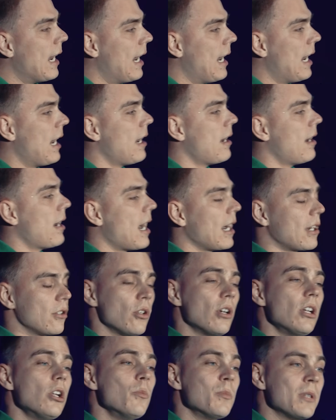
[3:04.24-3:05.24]
«Э,
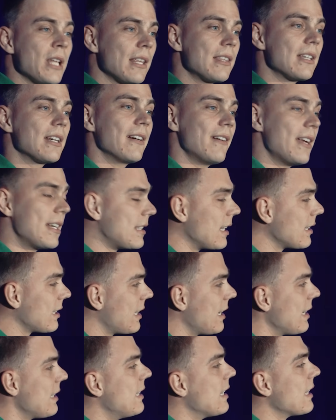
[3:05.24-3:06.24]
окно иллюминатора, говорят,
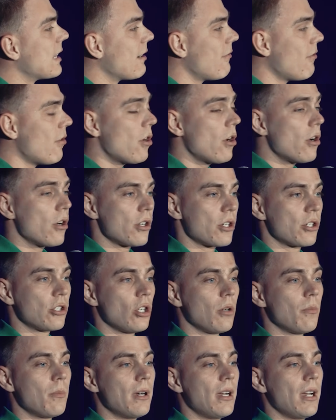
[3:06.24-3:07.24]
открыть для того,
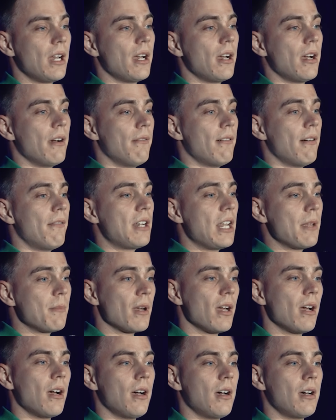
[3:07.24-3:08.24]
чтобы во
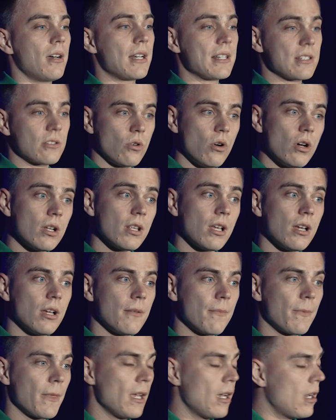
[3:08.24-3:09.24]
время э,
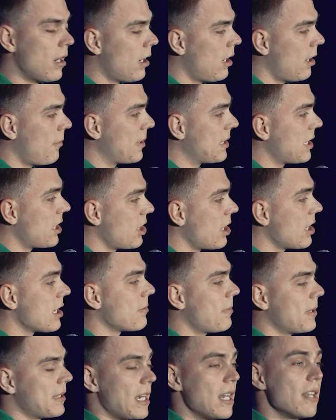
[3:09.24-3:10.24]
разгона пассажиры
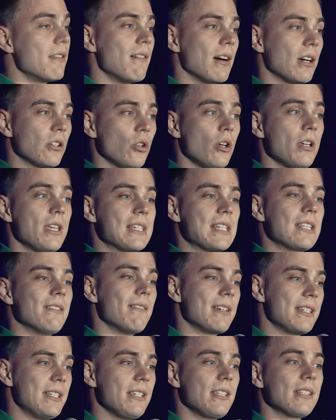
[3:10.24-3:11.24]
смотрели в окно, если
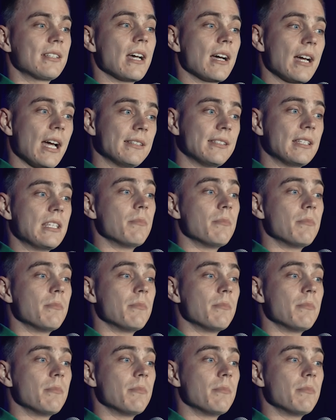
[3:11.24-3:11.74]
возникнет какая-то